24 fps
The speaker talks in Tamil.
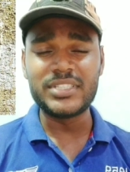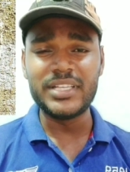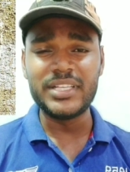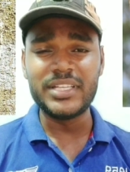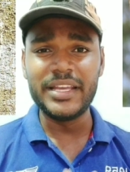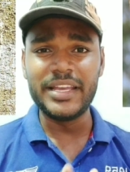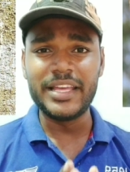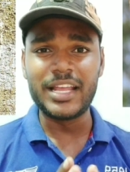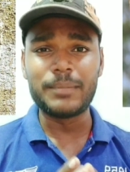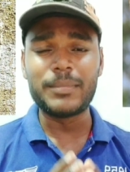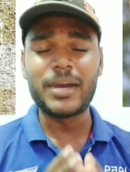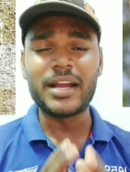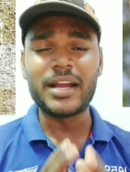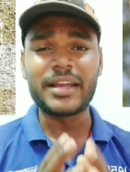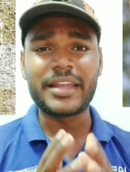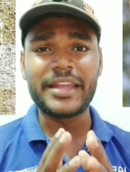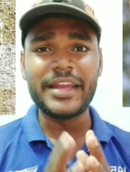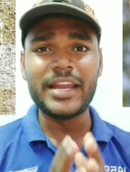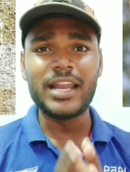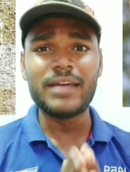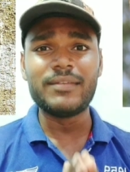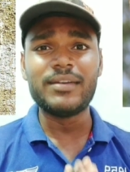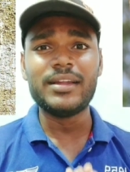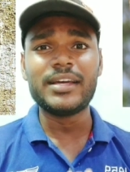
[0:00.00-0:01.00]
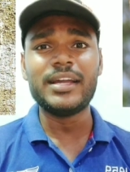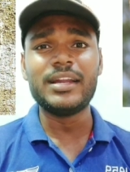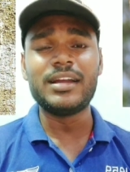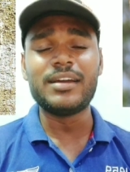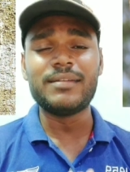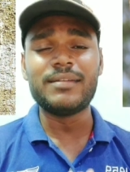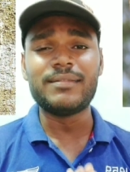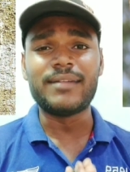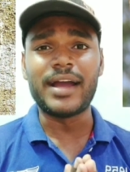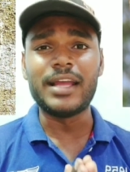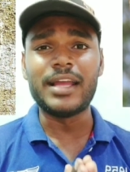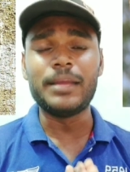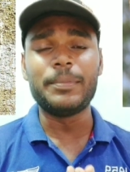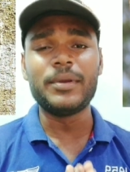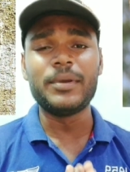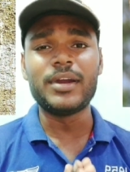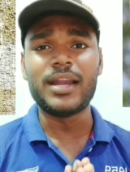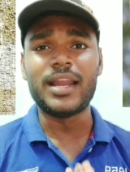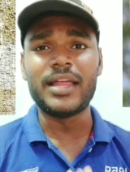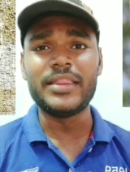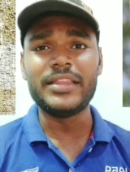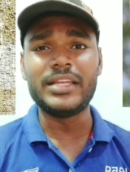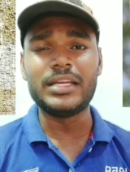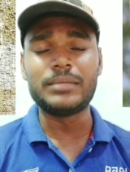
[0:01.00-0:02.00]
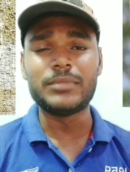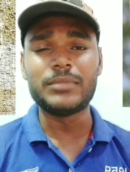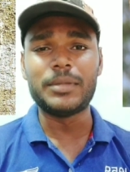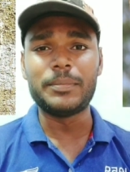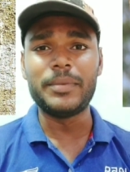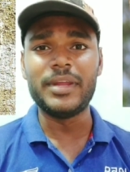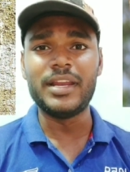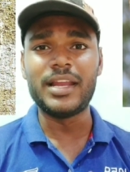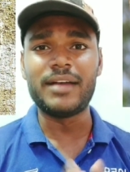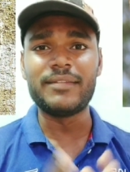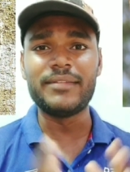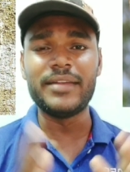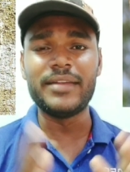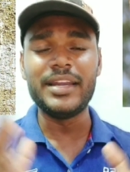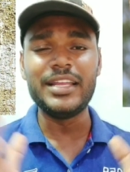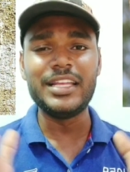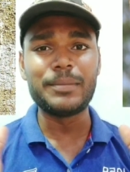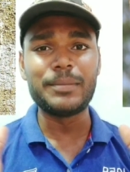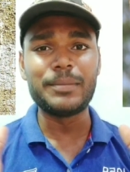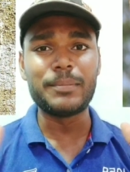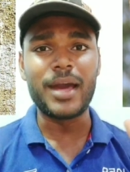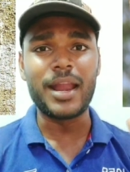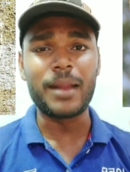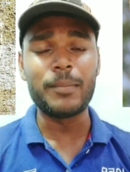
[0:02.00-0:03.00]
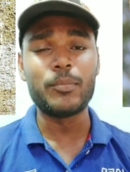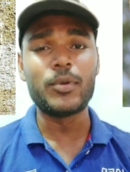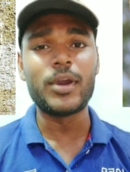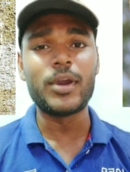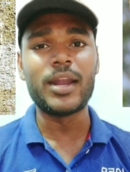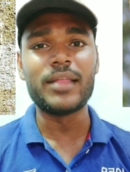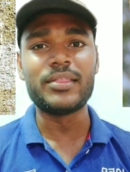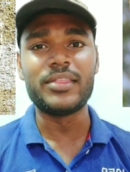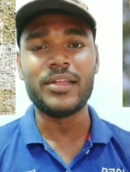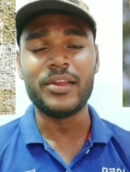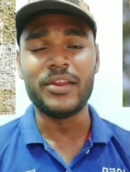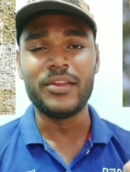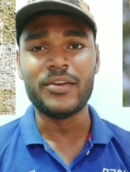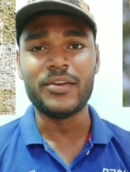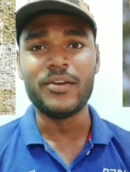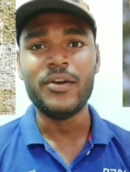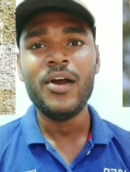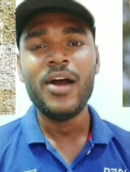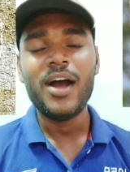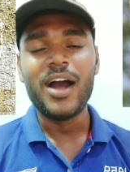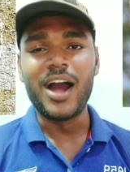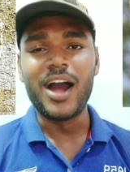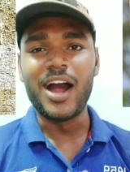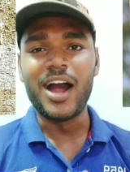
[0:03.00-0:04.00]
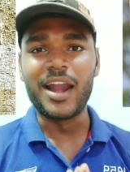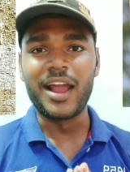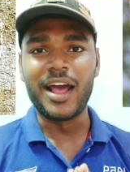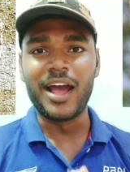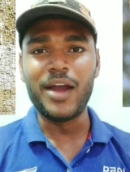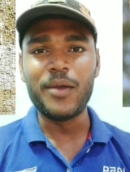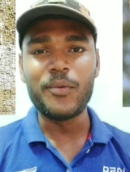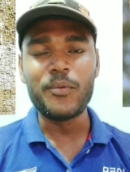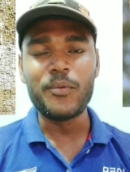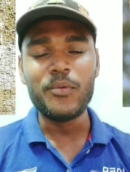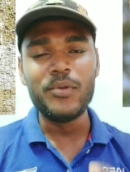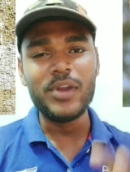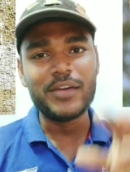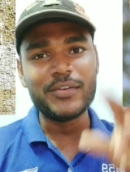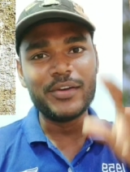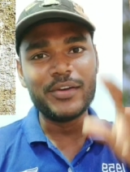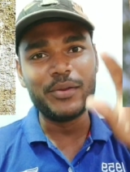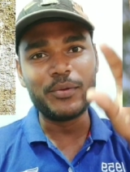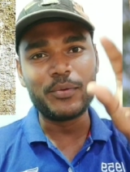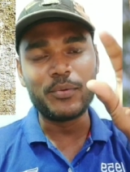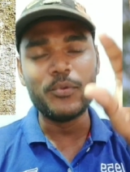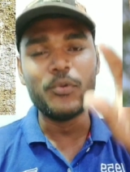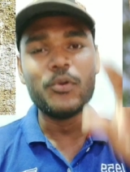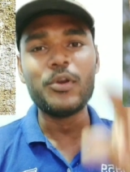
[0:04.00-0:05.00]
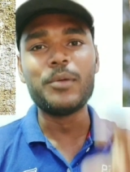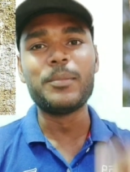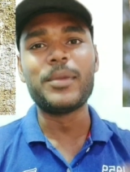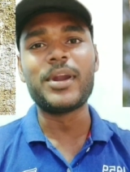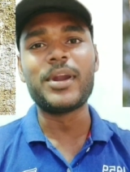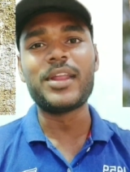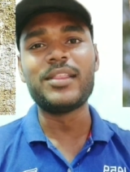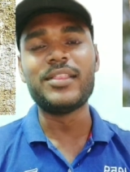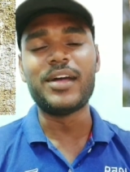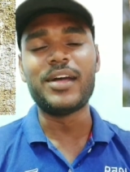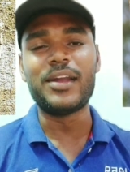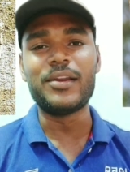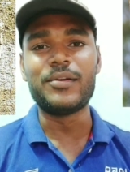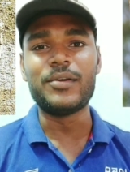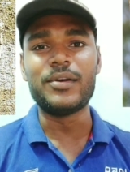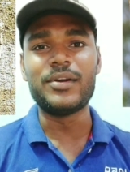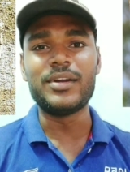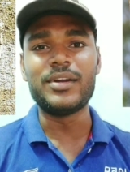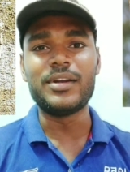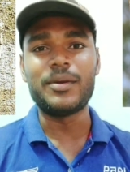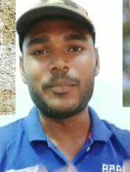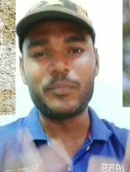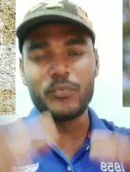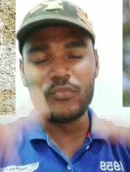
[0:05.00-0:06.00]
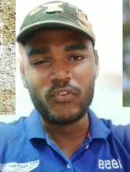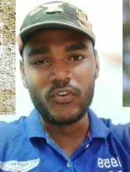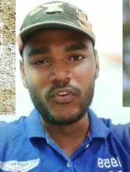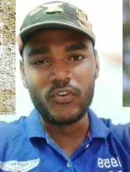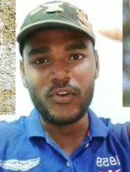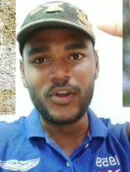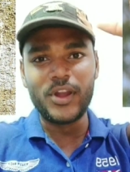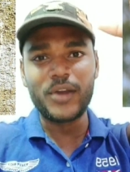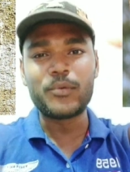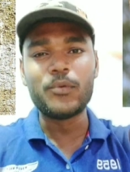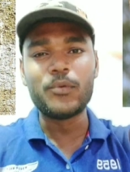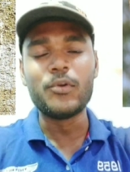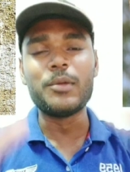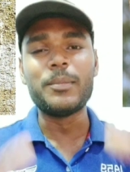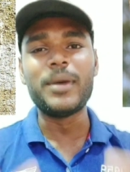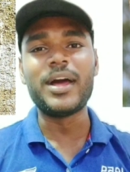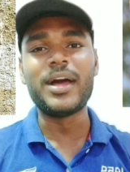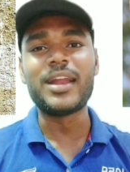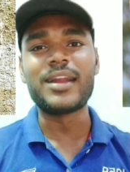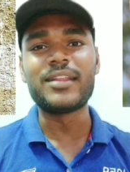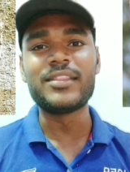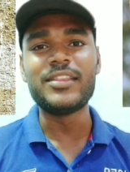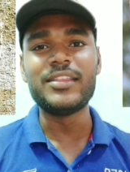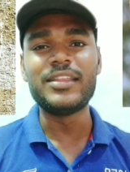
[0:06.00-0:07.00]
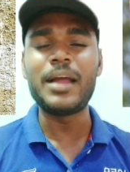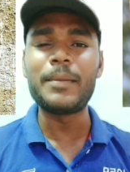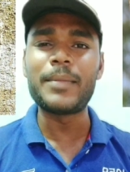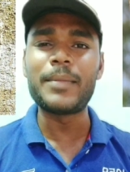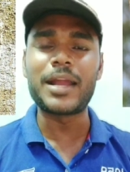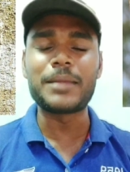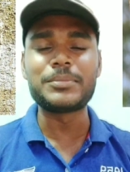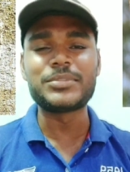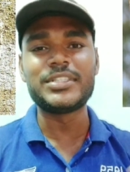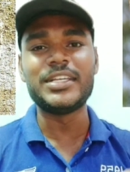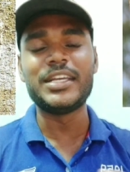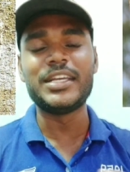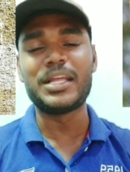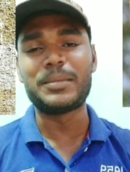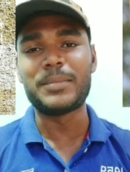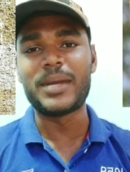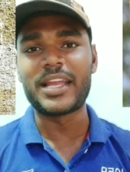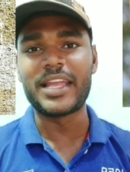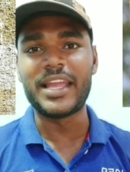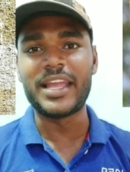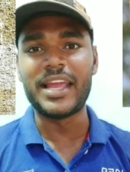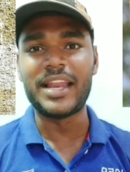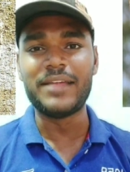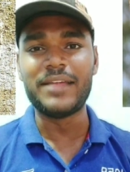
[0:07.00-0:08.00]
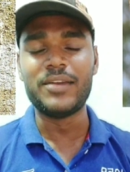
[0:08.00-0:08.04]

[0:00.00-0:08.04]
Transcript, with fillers: சீக்கிரமாக கீழே விழுகிறதுக்கு வாய்ப்புகள் அதிகம் எப்படின்னா வெளியே மரம் போல் தெரியும் ஆனால் உள்ள வெறும் கூடு மட்டும்தான் இருக்கும் ஃபுல்லாக கூடு மாதிரி இருந்ததுன்னா மரம் சீக்கிரமாக கீழே